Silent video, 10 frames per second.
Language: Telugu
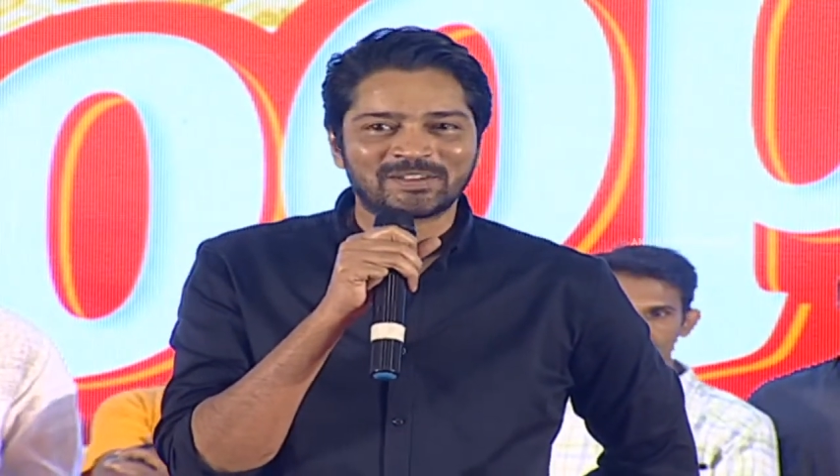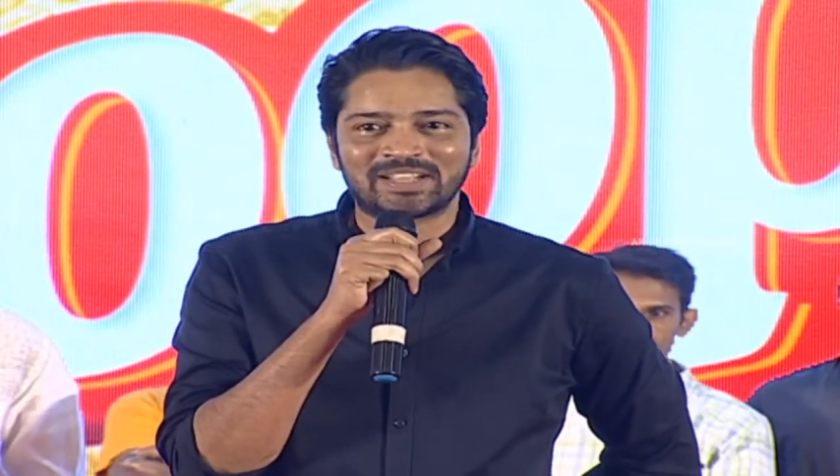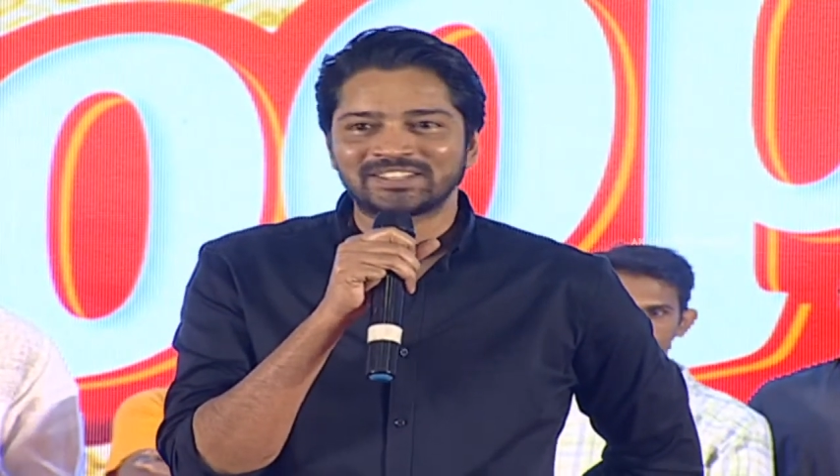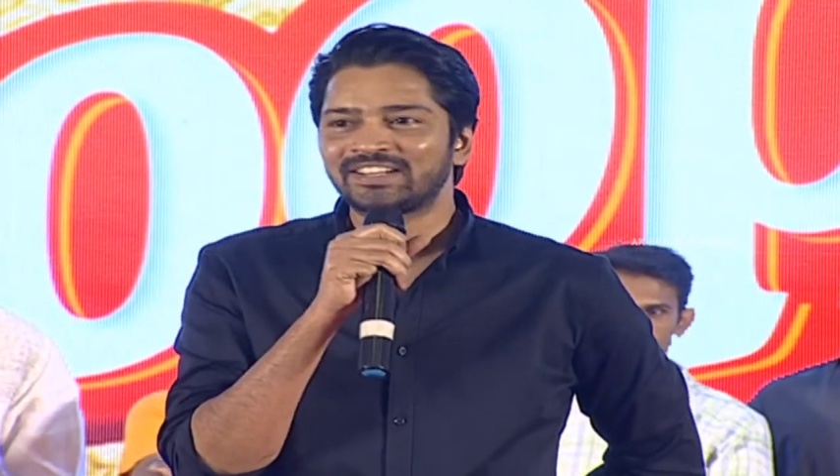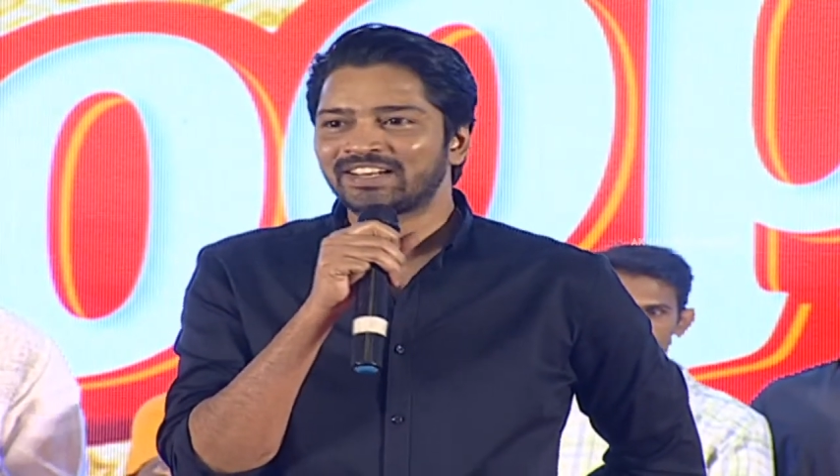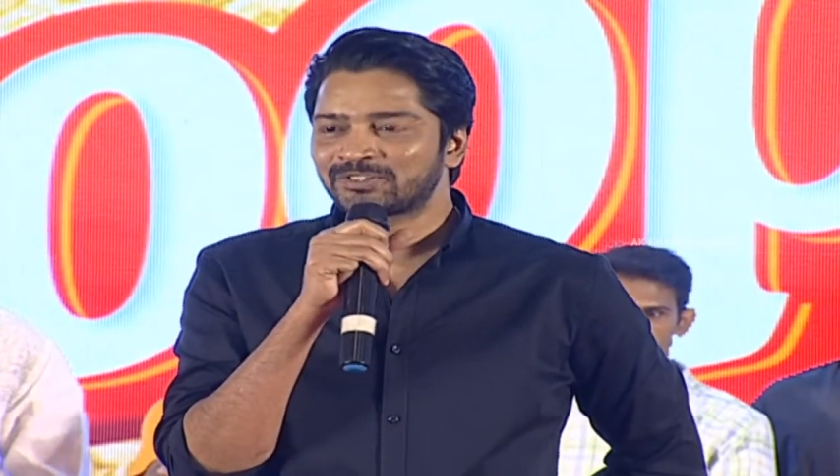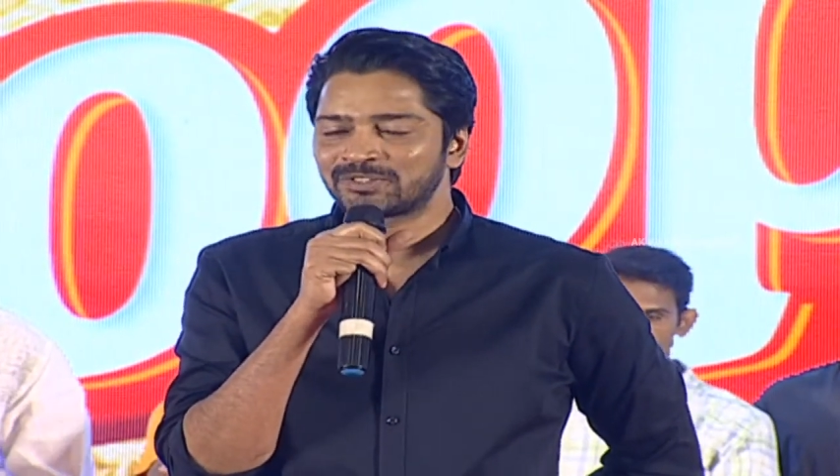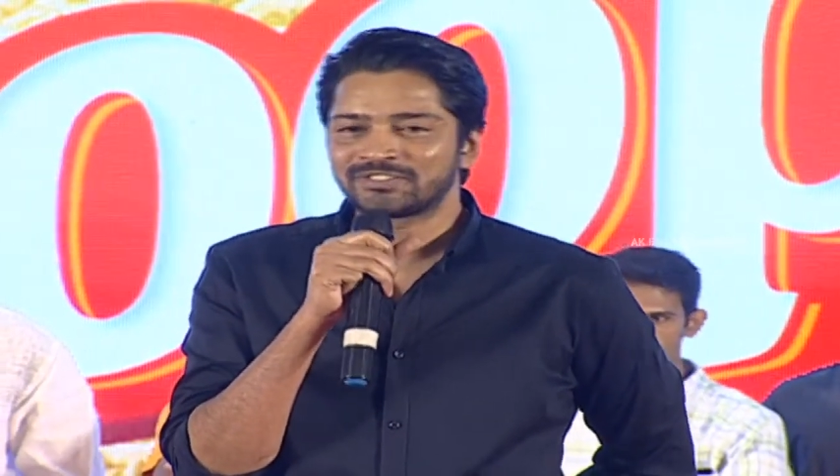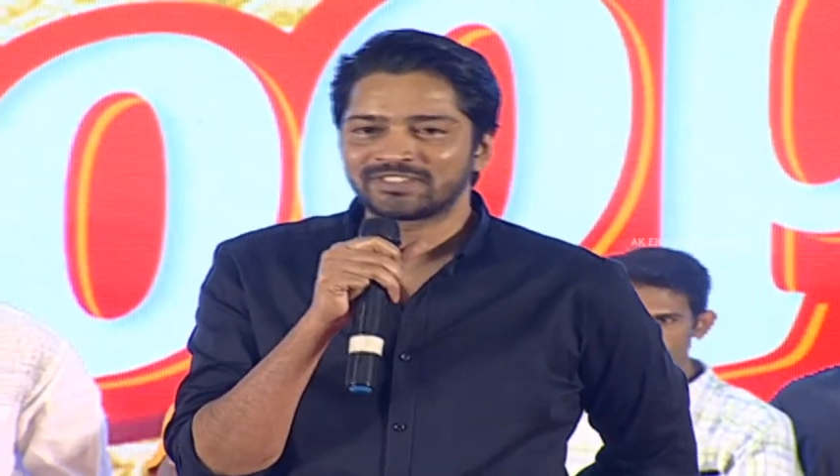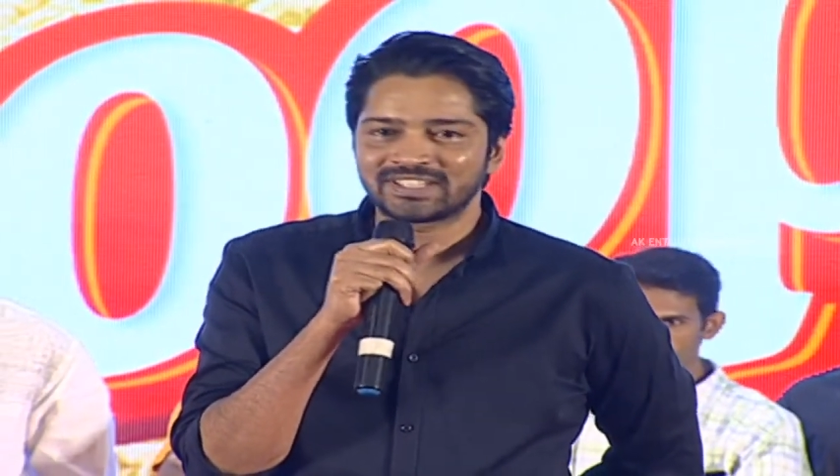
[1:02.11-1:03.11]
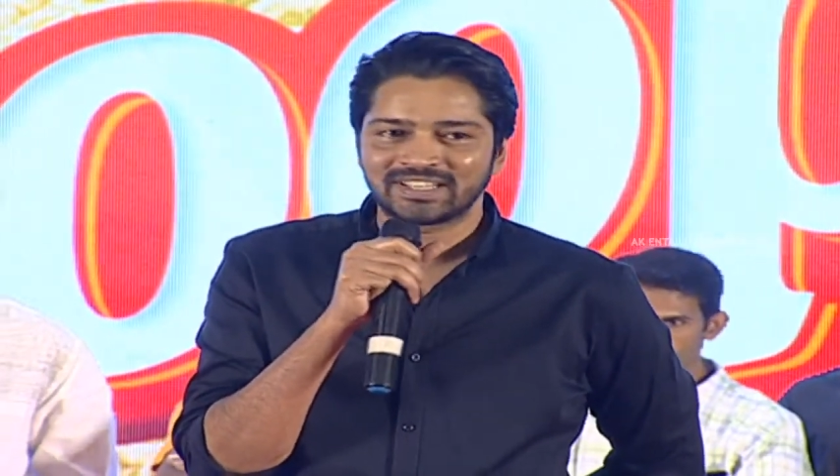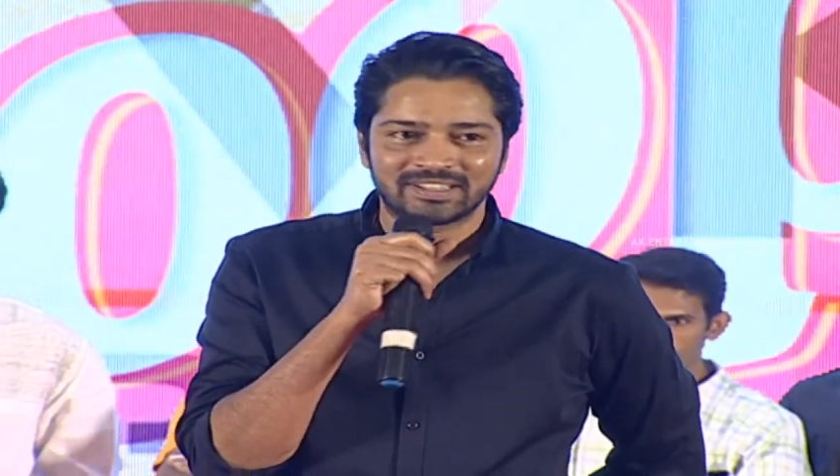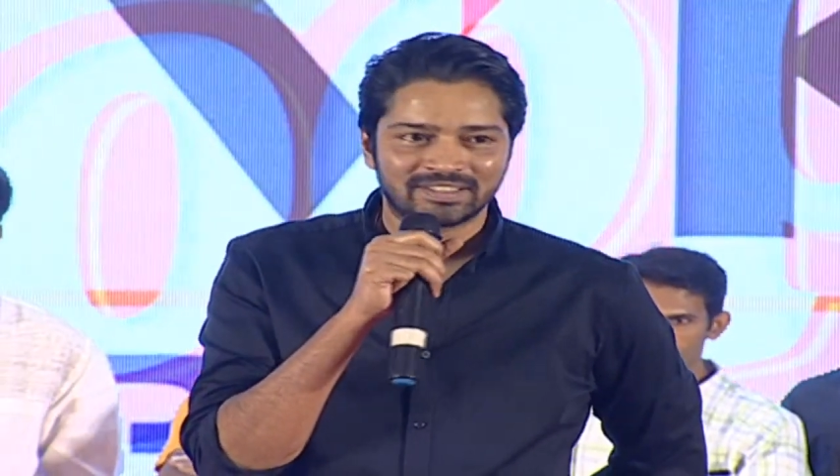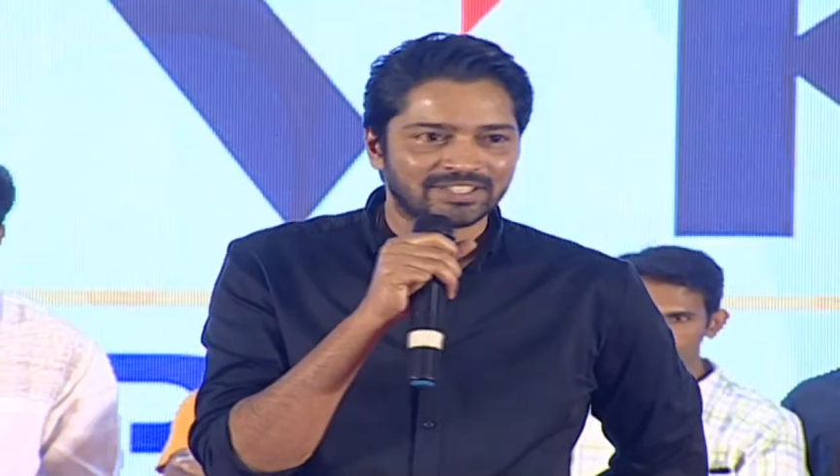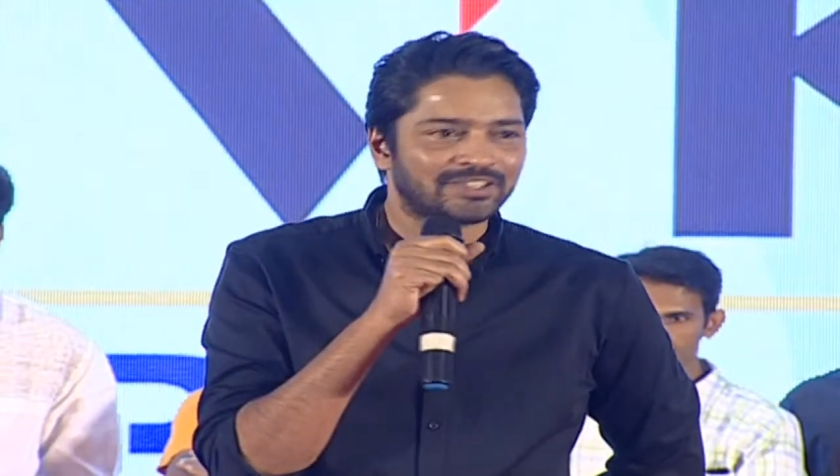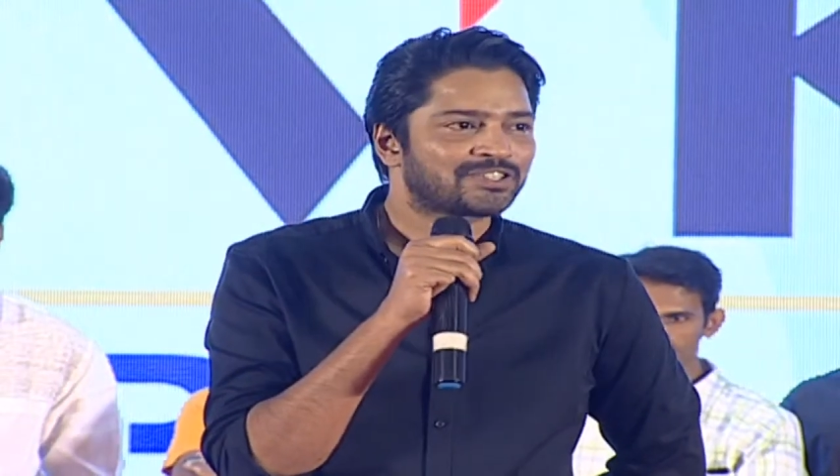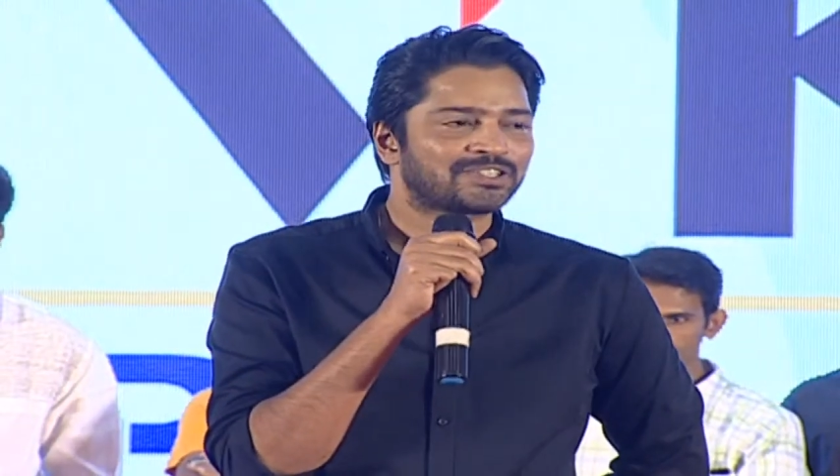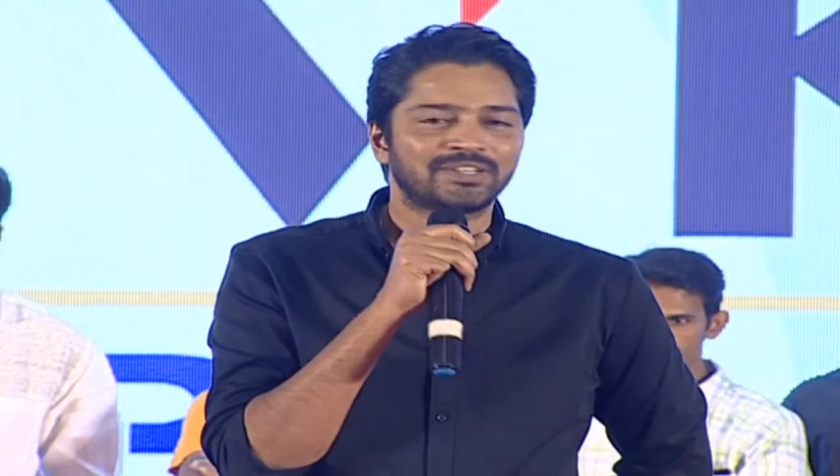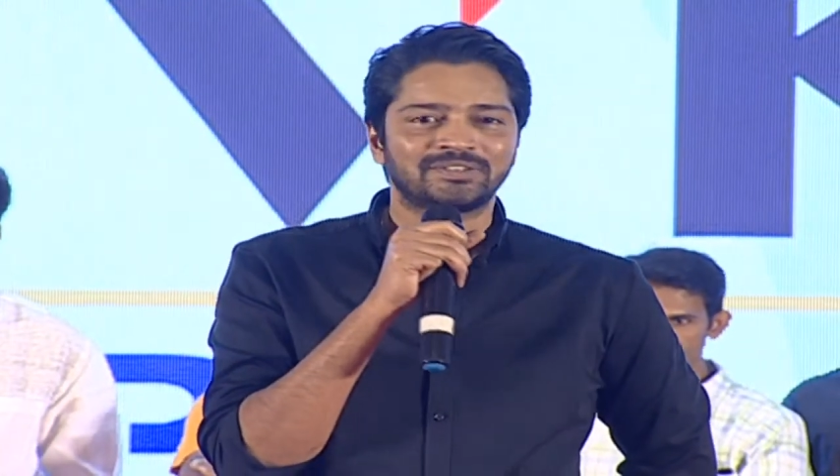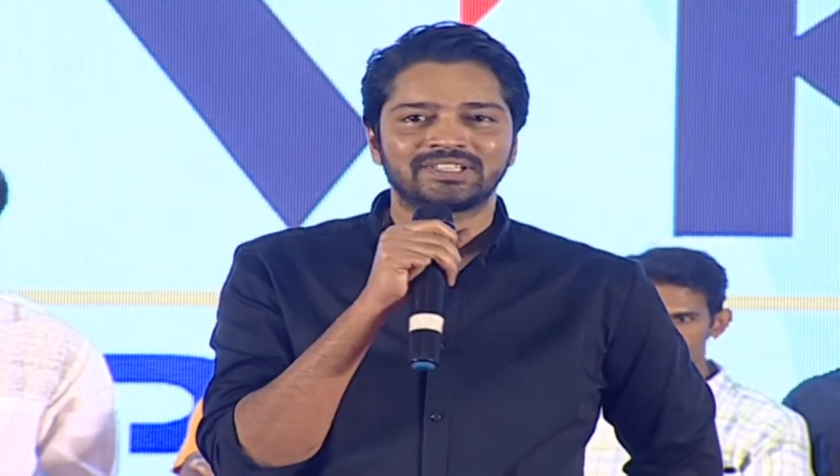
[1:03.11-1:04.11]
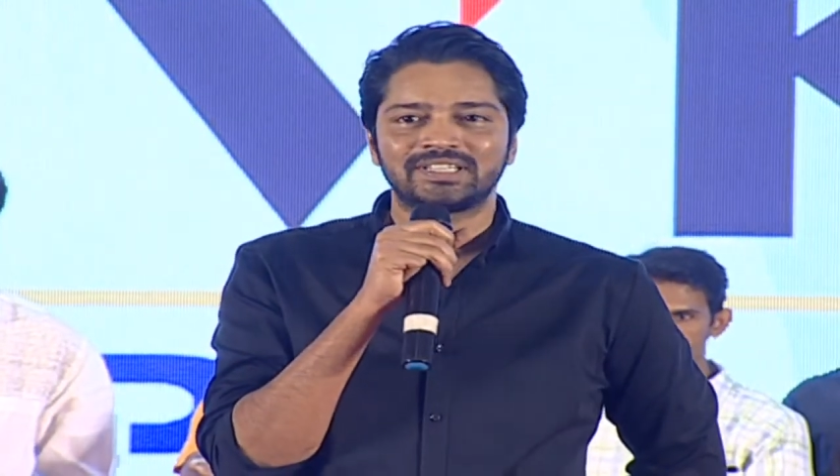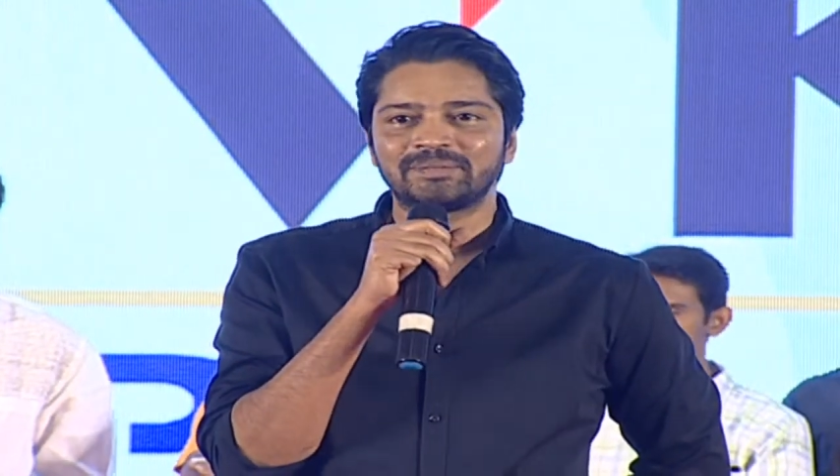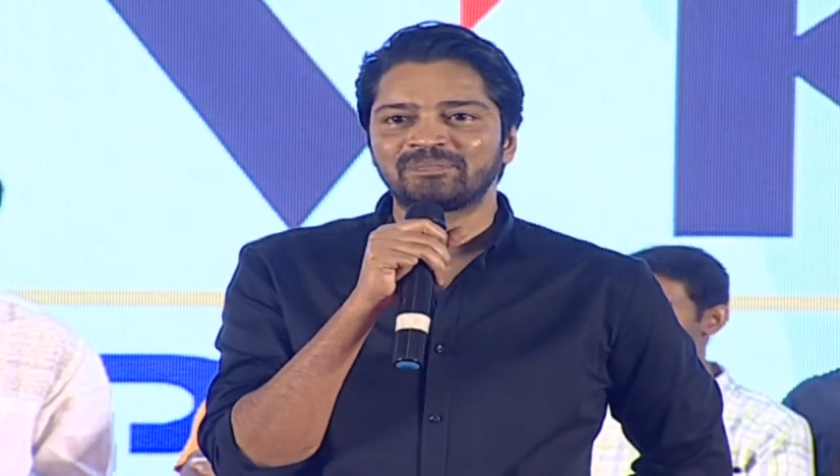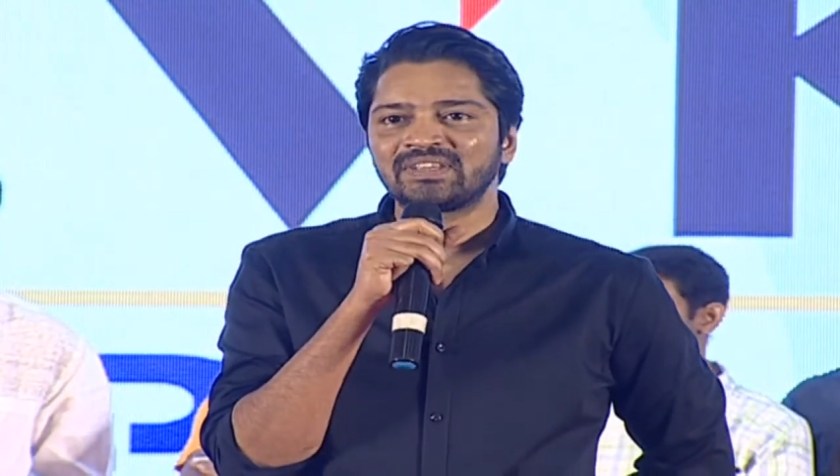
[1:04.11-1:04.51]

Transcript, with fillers: అందరిని ఇలా చూస్తుంటే చాలా సంతోషంగా ఉందండి